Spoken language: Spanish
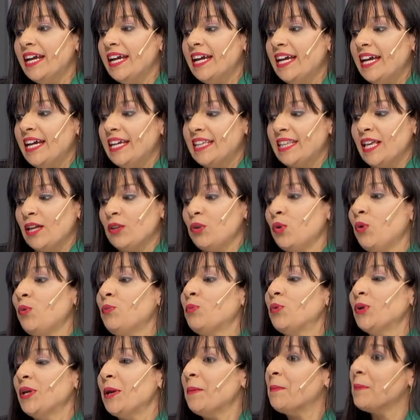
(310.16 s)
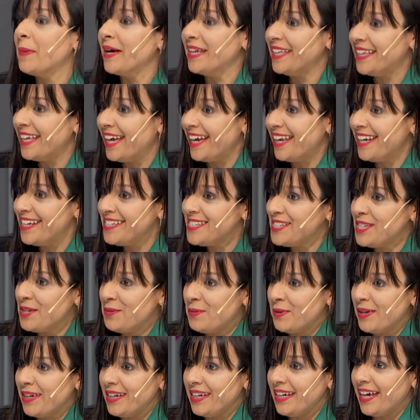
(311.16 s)
está todo muy en pañales, si
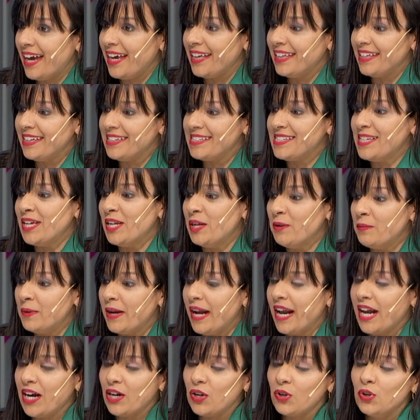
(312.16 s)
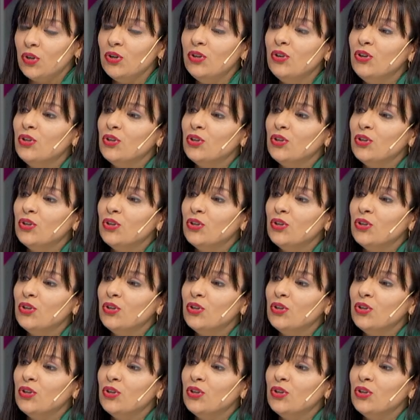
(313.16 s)
bien eh, hay que celebrarlo,